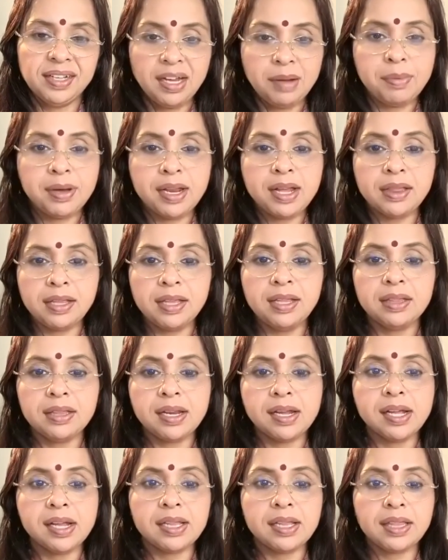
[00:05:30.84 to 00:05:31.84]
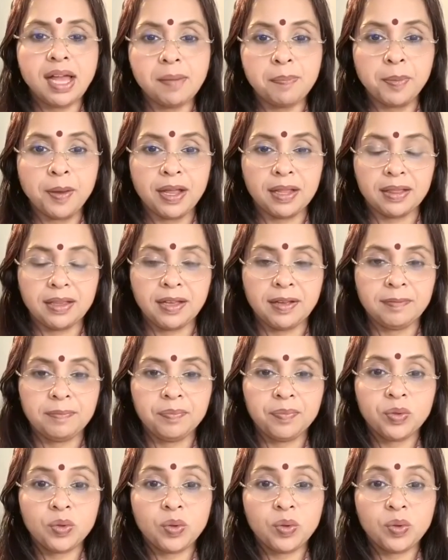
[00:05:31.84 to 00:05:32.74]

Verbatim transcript: हमारे तीन तरह के ताप कहते हैं